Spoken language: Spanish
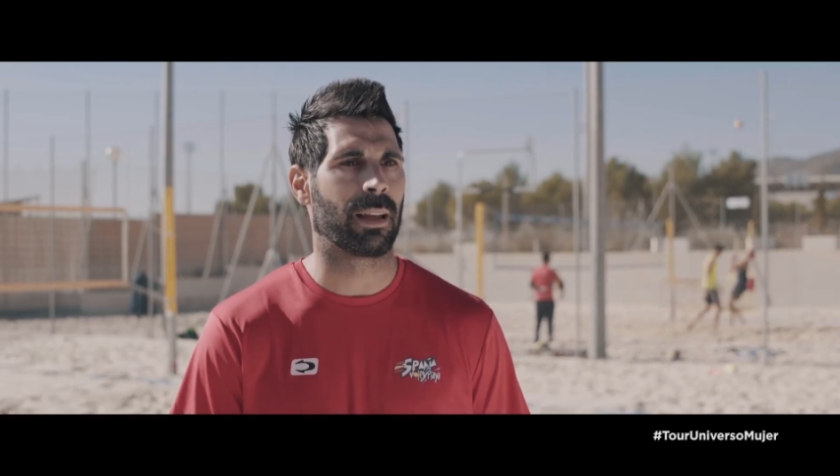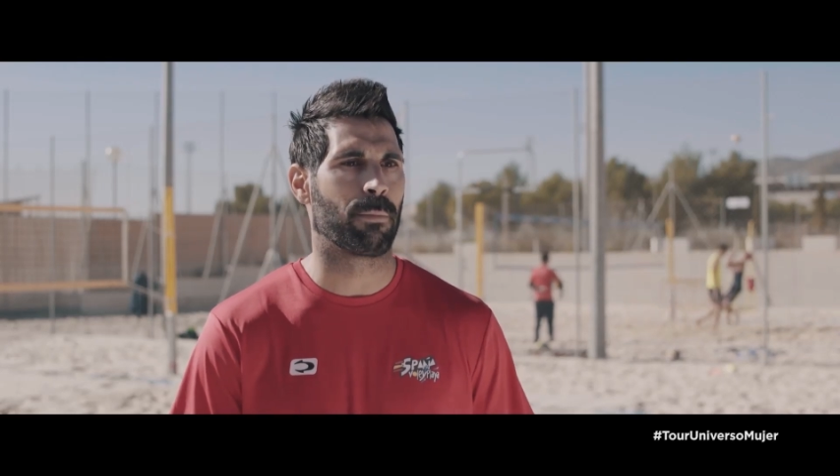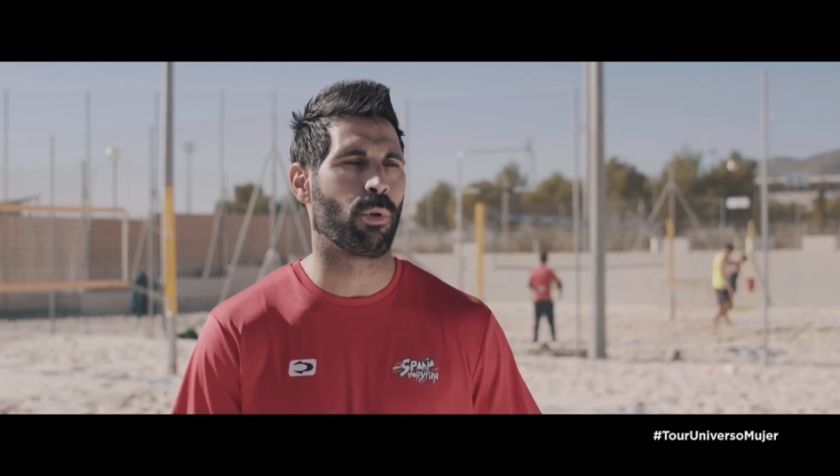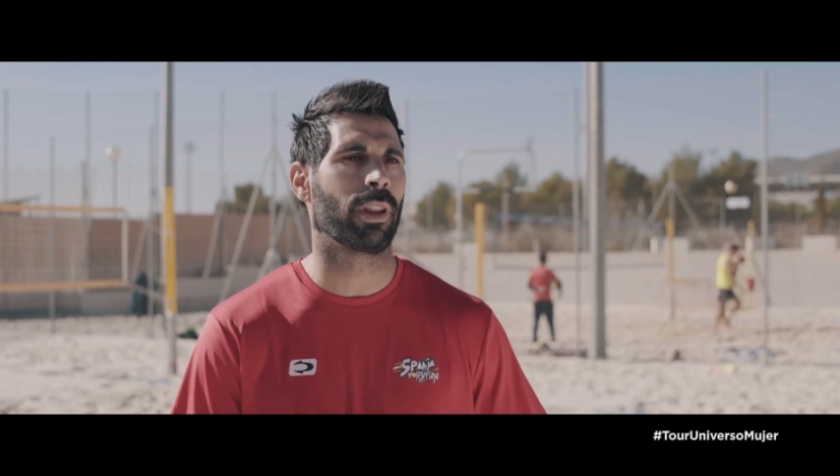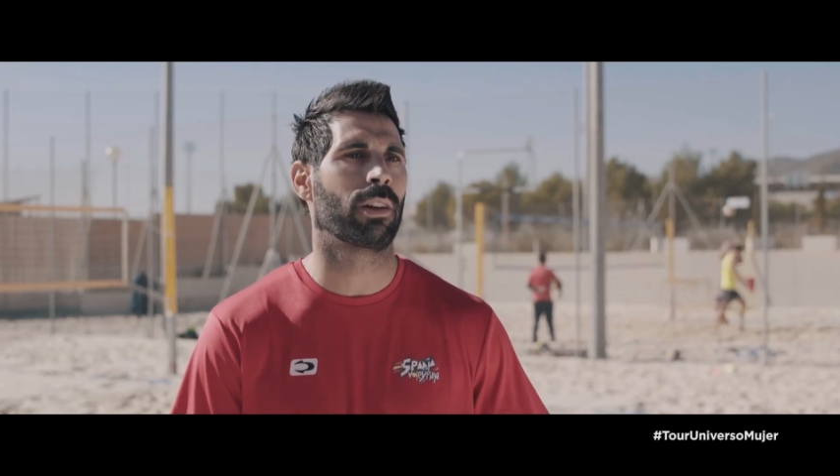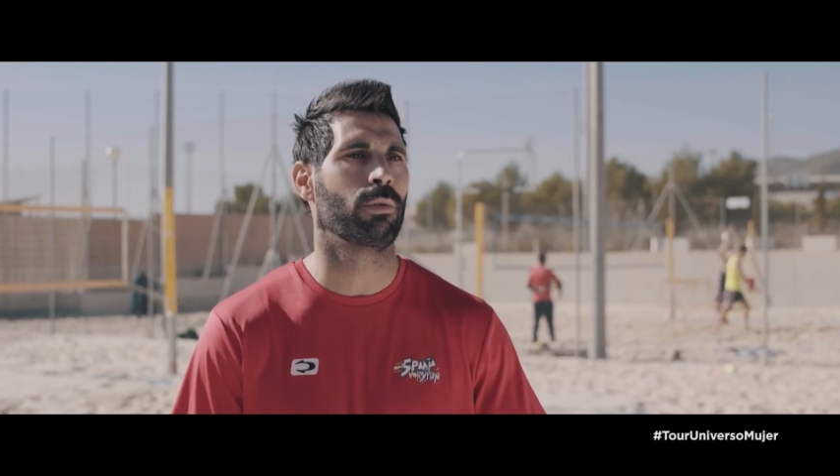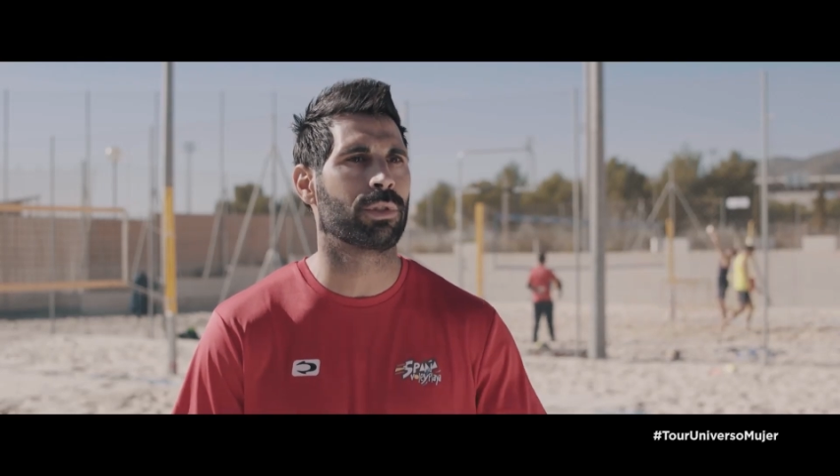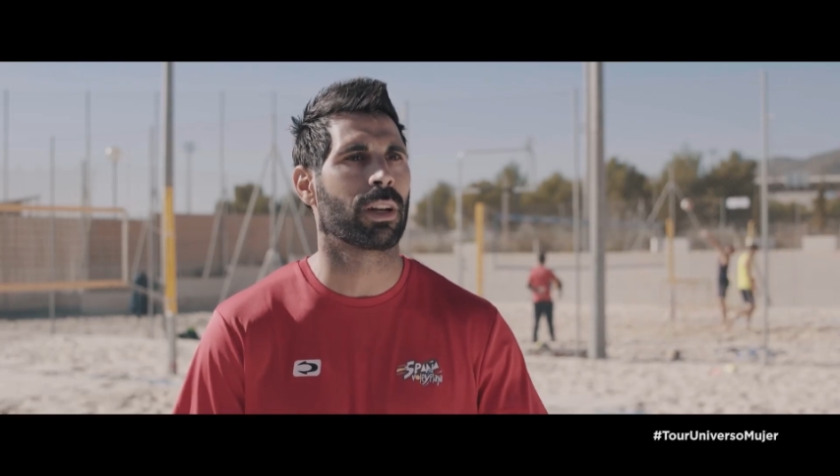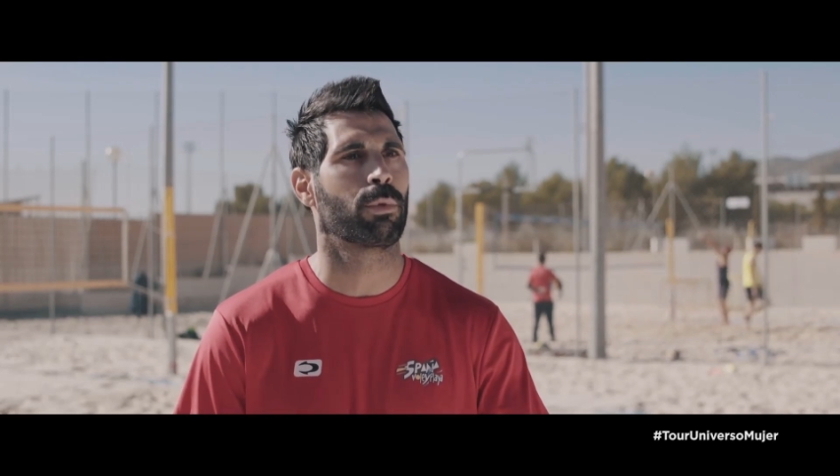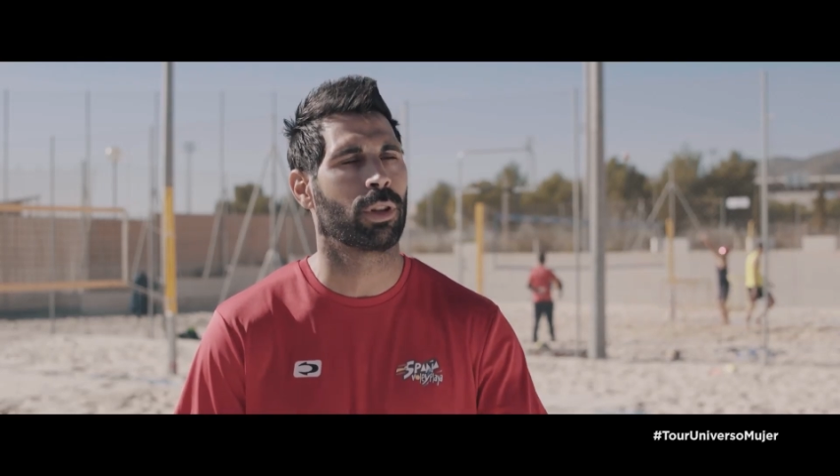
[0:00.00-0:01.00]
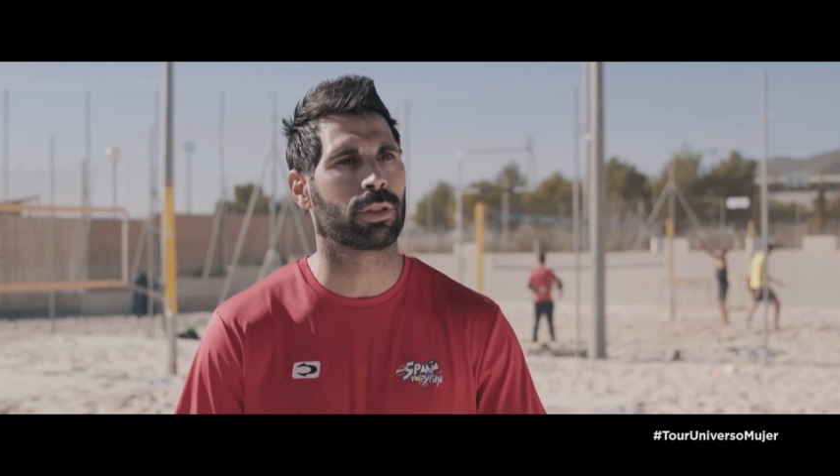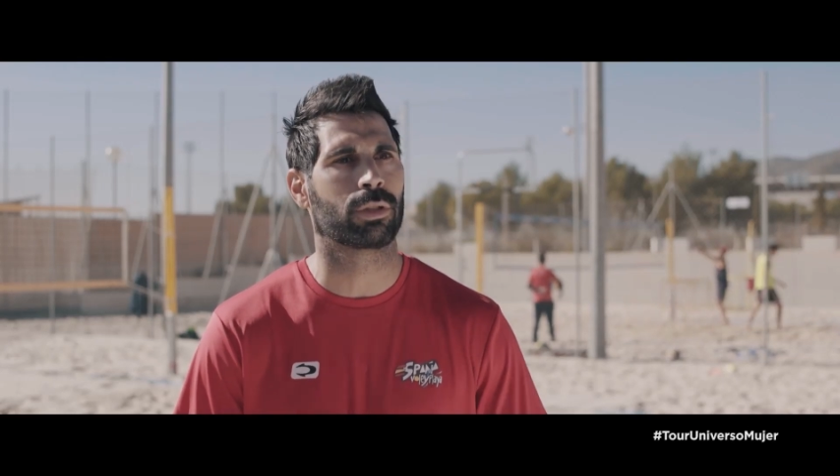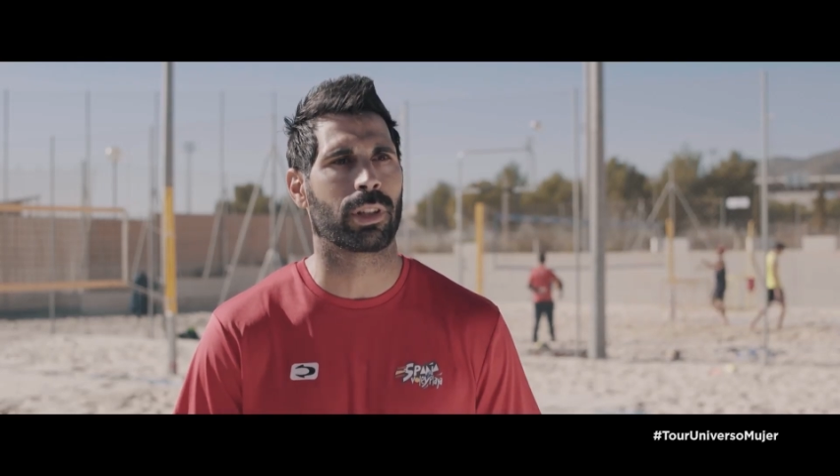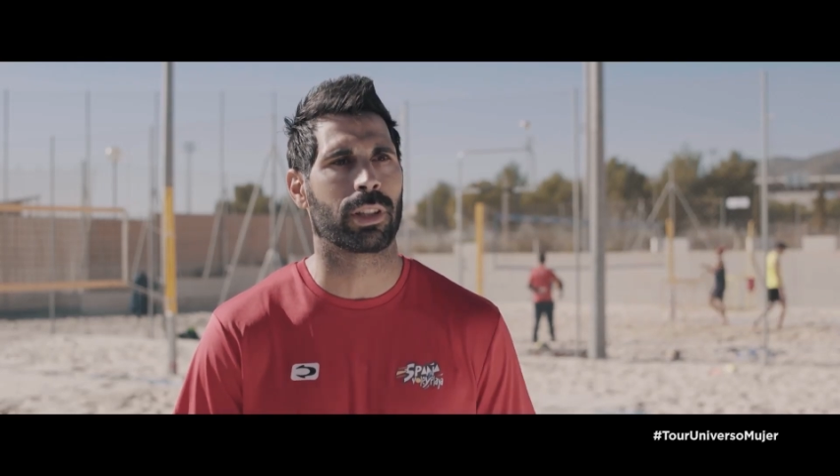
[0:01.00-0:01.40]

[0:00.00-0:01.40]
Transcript: que puedan luchar por esos